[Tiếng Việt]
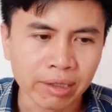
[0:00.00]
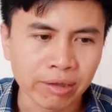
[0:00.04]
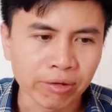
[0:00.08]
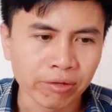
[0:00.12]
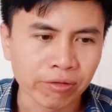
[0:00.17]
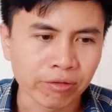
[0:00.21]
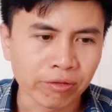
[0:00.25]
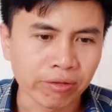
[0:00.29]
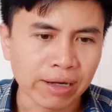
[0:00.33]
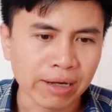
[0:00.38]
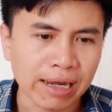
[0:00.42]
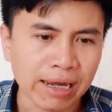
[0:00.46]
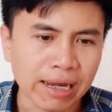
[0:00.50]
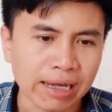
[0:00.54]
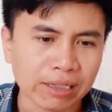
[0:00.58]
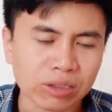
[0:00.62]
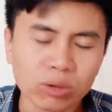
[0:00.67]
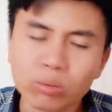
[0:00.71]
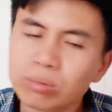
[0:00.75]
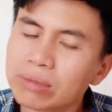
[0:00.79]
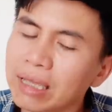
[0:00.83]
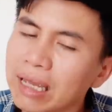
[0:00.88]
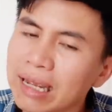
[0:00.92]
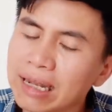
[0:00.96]
và
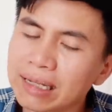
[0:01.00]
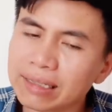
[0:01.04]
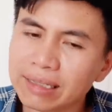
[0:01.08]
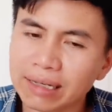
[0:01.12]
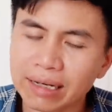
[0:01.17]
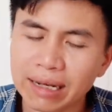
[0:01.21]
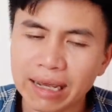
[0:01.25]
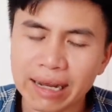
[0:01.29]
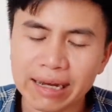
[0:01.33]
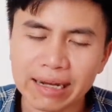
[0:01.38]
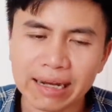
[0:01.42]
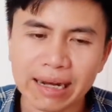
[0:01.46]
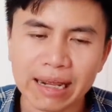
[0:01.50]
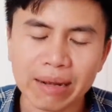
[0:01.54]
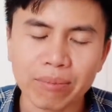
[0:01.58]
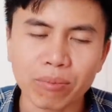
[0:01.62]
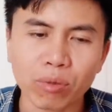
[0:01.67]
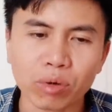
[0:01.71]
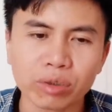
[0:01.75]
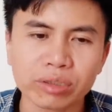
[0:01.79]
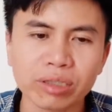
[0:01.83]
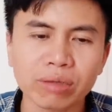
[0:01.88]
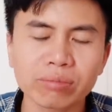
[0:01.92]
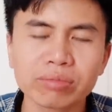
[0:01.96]
chúng ta lại là
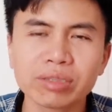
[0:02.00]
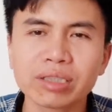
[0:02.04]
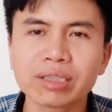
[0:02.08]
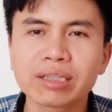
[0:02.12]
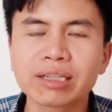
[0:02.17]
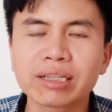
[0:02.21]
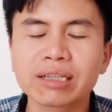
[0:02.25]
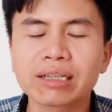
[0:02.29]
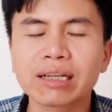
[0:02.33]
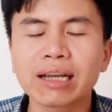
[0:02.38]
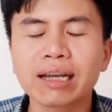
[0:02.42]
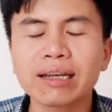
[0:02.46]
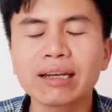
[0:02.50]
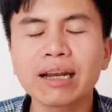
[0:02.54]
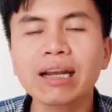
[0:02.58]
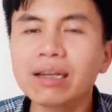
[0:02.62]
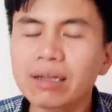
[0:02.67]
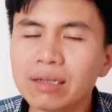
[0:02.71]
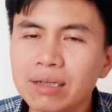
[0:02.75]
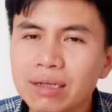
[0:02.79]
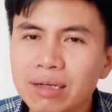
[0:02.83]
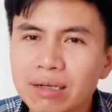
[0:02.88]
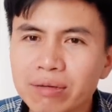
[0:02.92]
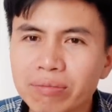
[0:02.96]
một trong những cái
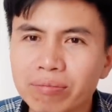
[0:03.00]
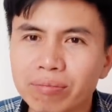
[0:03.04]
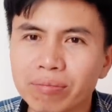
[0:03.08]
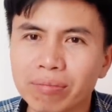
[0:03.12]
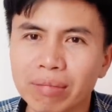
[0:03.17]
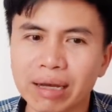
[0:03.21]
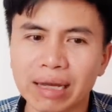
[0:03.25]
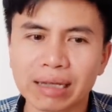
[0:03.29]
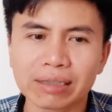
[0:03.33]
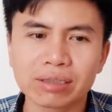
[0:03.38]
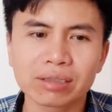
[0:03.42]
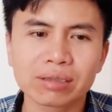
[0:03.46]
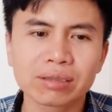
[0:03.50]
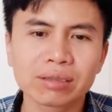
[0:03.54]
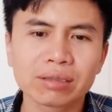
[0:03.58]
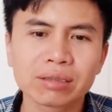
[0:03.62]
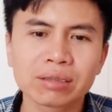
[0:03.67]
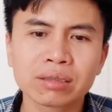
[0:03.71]
đất nước mà